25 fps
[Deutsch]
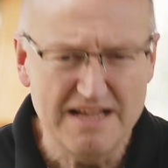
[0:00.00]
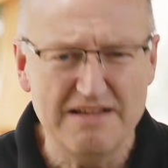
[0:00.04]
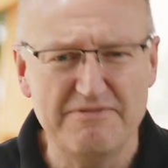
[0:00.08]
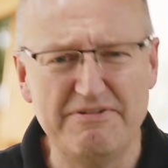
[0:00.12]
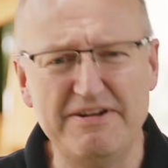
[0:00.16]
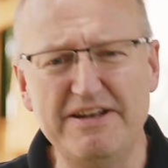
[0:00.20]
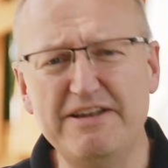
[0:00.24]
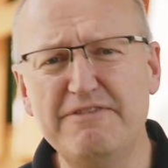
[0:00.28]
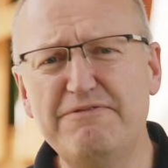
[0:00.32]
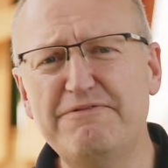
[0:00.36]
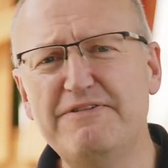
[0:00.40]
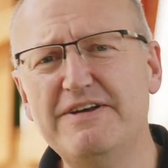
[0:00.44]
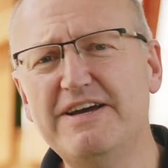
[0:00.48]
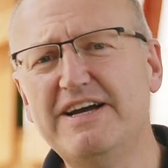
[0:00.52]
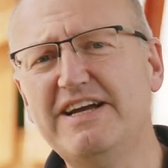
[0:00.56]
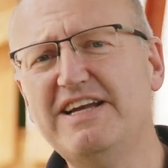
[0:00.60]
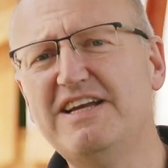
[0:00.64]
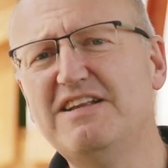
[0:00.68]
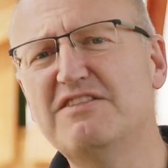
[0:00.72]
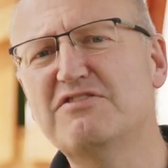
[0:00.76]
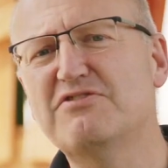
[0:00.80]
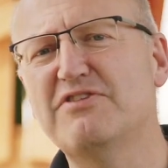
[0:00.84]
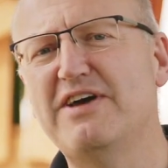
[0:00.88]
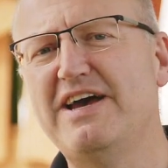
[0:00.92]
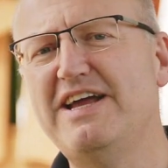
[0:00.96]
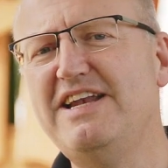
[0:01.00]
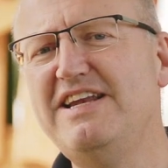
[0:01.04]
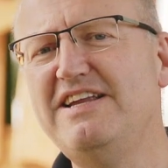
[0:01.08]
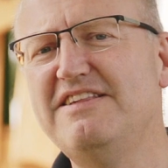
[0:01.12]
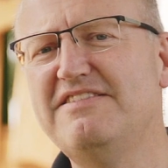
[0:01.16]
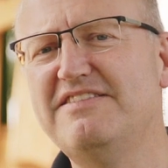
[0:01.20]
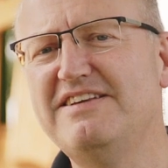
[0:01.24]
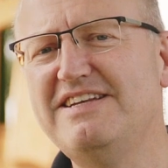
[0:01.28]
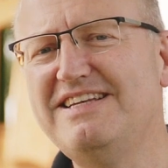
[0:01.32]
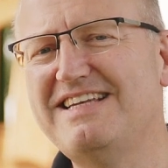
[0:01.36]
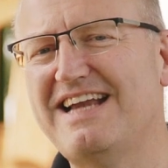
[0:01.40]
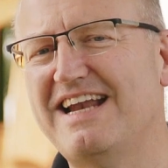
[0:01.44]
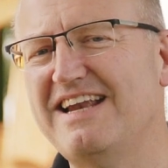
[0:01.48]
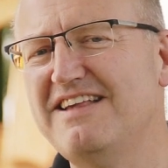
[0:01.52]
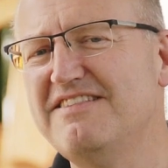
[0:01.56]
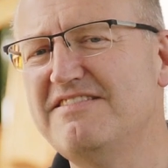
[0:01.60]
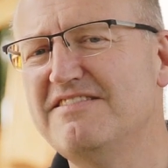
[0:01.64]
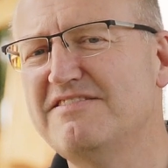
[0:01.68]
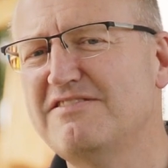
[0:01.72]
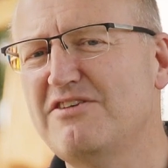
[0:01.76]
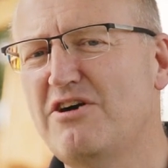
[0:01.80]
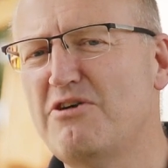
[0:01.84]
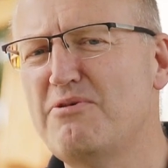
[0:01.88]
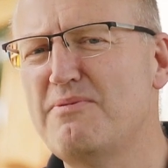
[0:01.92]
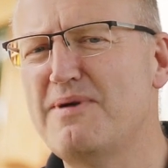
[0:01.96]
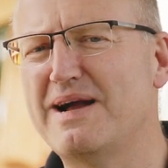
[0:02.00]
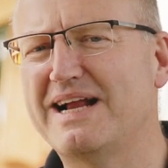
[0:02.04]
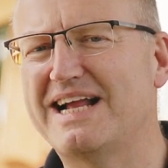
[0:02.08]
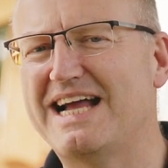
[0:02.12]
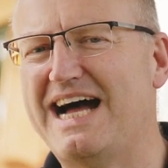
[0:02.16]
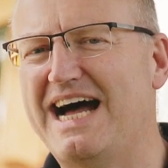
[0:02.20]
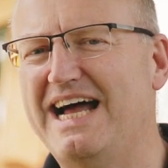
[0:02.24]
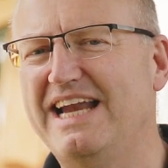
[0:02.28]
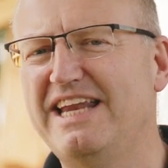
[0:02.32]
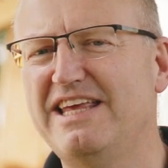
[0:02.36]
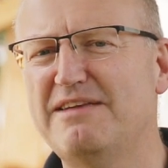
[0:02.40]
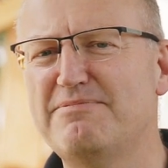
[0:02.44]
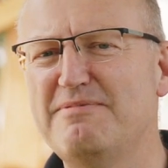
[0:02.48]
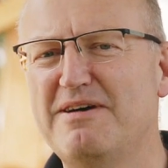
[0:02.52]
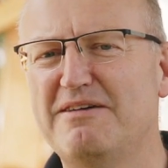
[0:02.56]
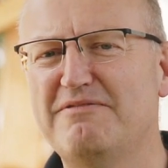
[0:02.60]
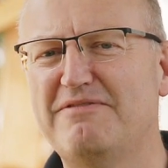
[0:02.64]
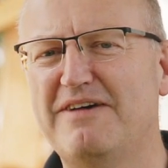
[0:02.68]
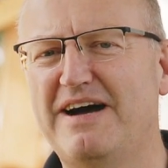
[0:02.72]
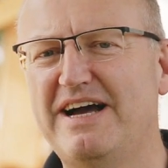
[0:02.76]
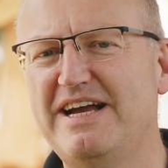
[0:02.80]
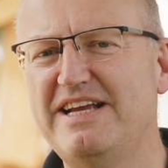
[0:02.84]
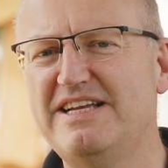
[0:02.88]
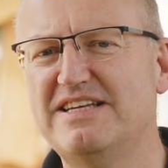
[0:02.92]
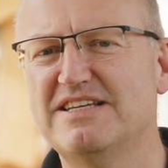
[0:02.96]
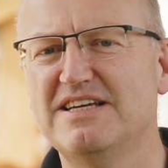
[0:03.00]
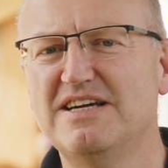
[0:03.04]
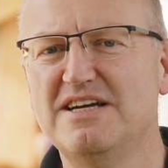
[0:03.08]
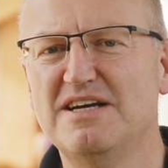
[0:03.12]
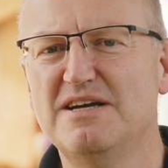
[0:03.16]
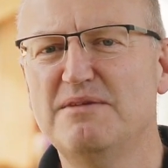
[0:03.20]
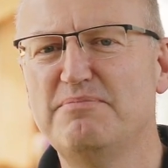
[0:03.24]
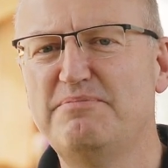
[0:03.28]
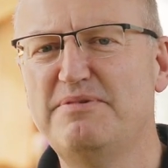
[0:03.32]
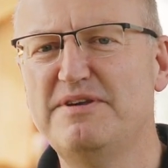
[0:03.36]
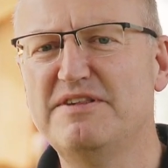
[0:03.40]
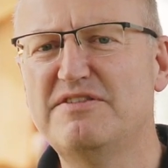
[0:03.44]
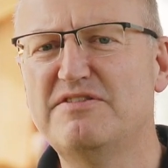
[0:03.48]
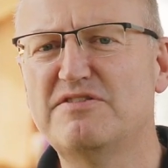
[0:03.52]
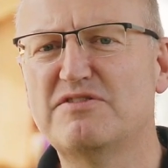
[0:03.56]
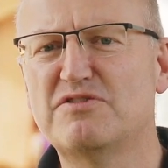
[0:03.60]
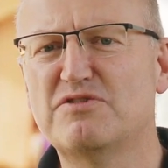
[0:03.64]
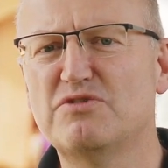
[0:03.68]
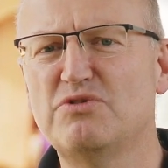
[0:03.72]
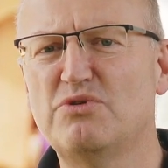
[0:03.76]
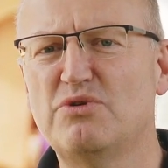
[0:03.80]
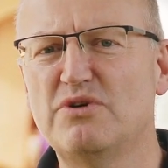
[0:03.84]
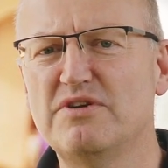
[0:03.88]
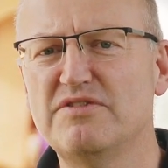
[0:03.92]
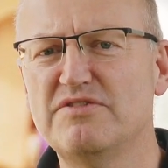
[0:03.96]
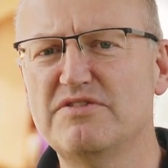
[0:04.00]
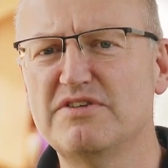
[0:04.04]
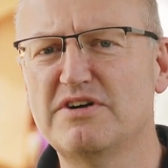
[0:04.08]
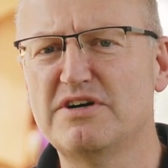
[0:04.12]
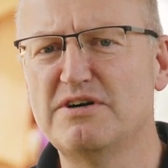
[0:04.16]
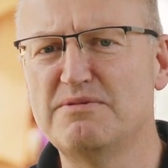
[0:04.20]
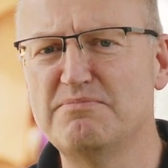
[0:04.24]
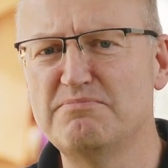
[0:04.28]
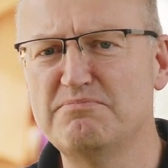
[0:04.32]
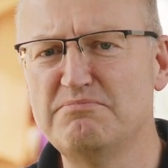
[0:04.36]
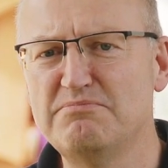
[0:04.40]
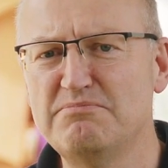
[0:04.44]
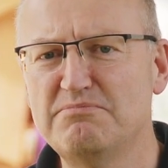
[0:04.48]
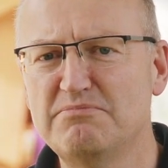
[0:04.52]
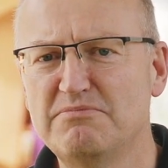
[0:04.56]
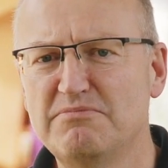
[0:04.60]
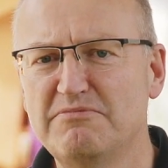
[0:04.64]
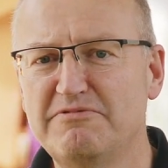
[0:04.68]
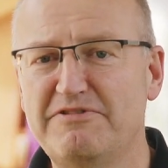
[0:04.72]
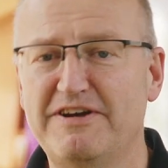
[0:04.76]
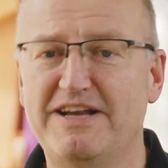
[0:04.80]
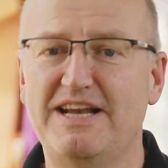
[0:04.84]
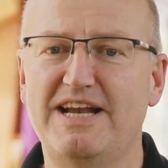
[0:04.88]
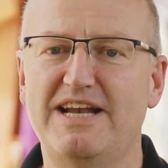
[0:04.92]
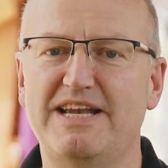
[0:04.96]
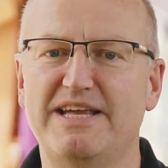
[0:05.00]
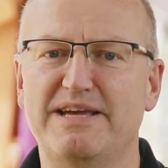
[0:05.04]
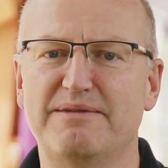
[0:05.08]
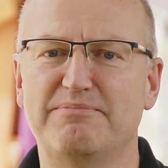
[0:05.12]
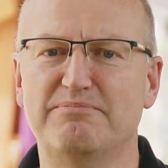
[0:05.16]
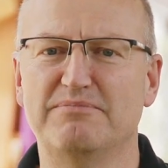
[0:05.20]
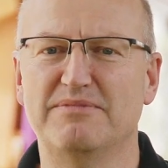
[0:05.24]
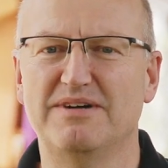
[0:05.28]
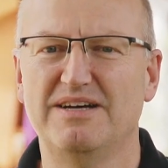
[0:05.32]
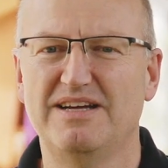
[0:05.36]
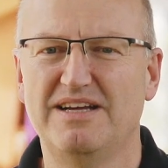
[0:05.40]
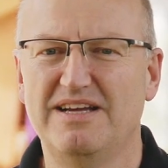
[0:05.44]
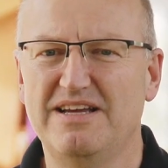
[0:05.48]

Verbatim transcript: Wenn die Ferien zu Ende sind, dann ist es auch mal gar nicht mehr weit bis zu unserem Fellerleben.